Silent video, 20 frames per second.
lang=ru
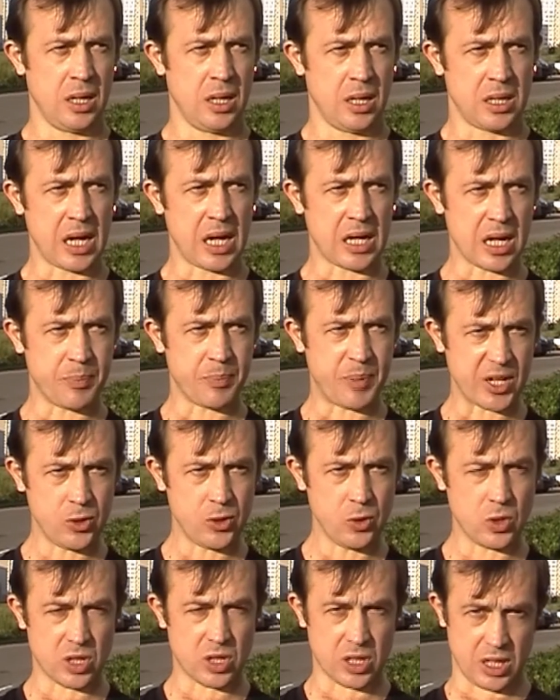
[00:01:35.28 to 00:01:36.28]
так как
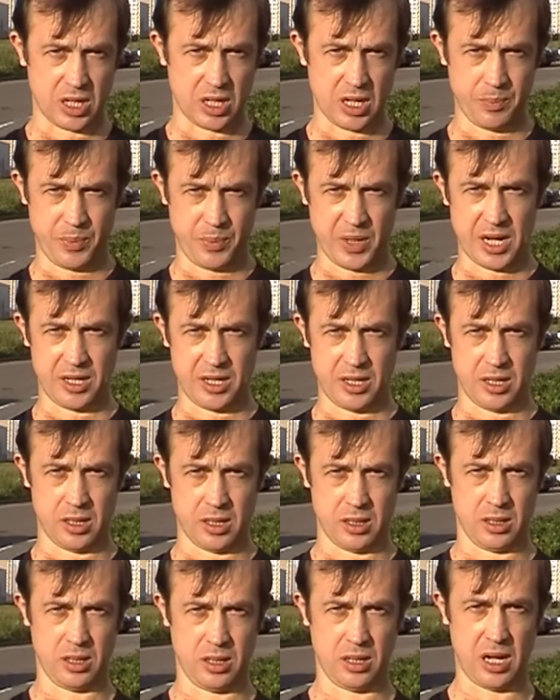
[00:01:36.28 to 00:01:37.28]
партнеры компании
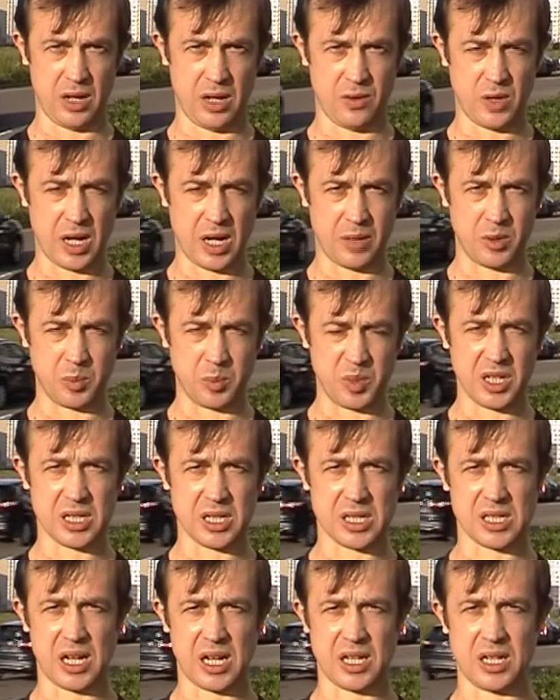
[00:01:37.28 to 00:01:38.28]
Айвами мне
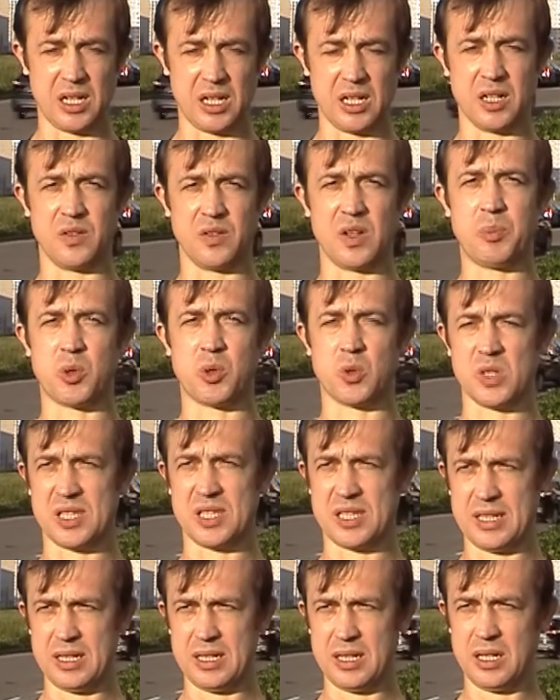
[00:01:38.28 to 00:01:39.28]
задали
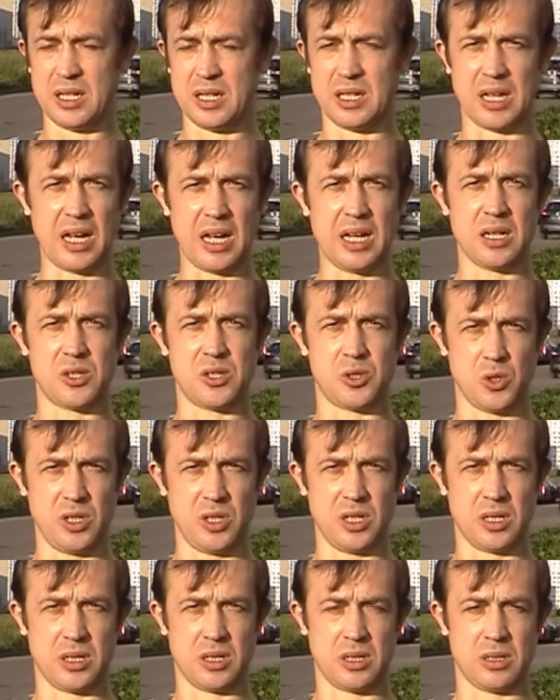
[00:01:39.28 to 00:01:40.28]
вопросы, я их
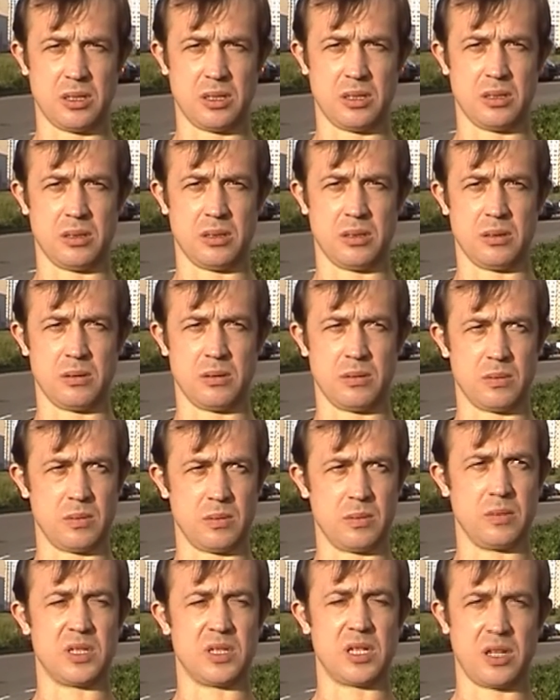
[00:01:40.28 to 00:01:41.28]
сегодня
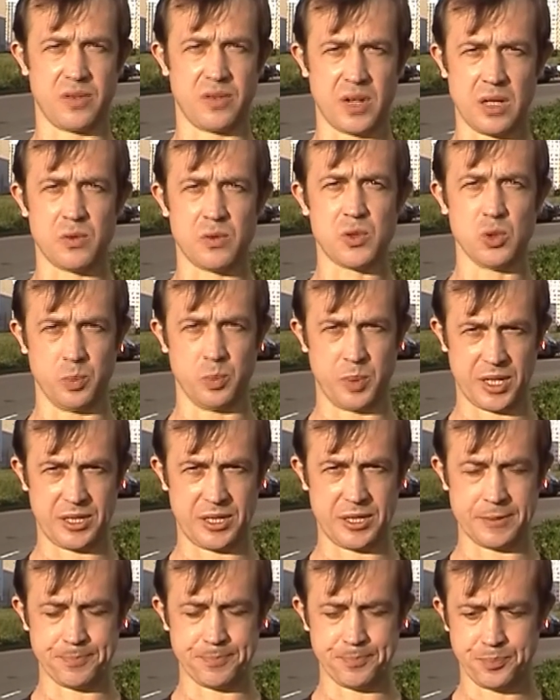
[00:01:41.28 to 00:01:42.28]
задавал в
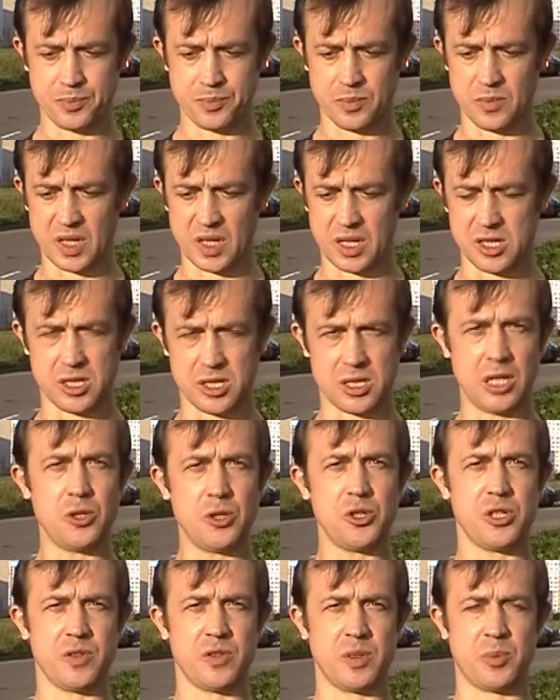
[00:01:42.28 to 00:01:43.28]
суппорте. Значит,
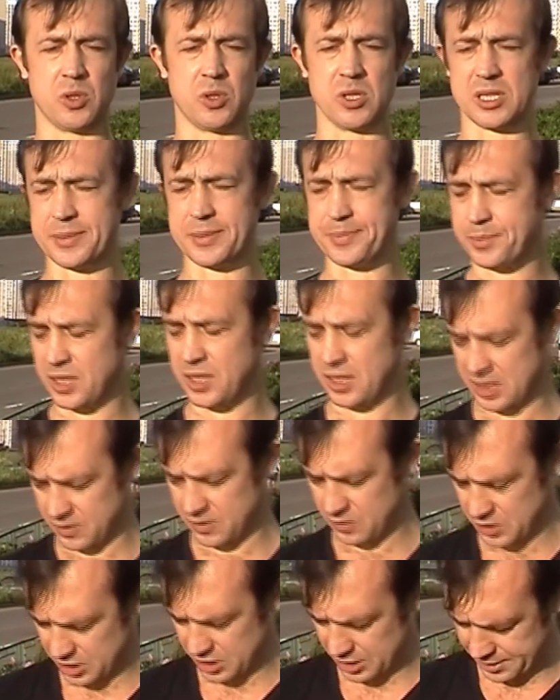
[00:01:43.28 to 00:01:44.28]
следующие вопросы были
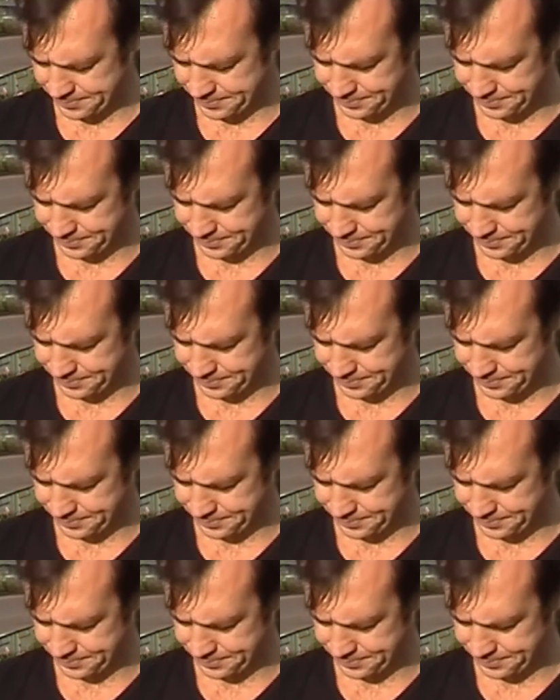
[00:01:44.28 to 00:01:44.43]
озвучены.